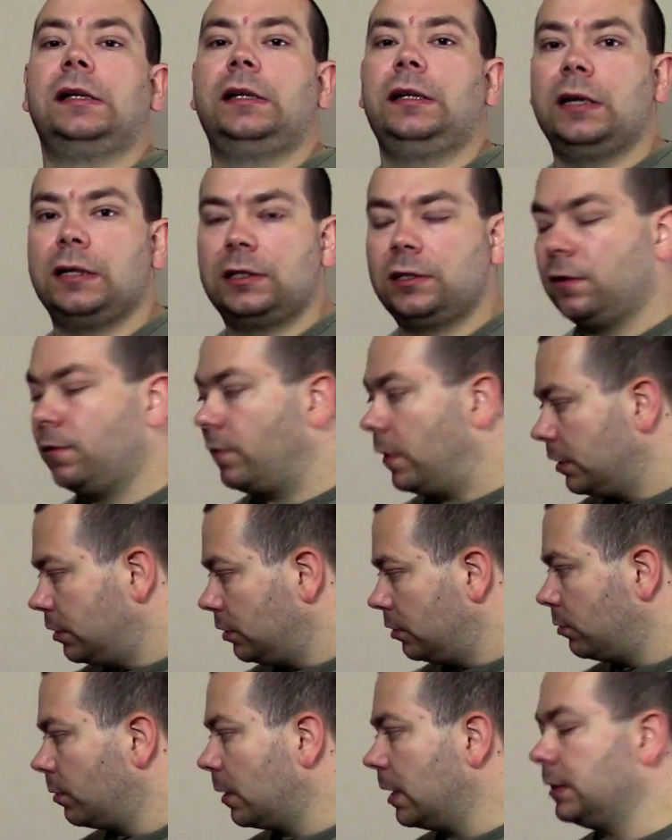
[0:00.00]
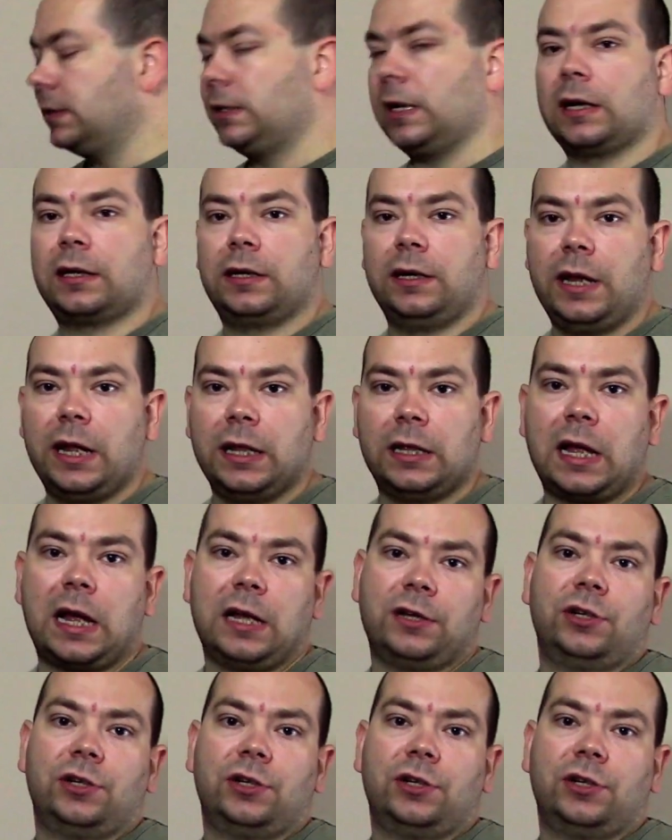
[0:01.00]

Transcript: jest to właśnie sugestia klienta,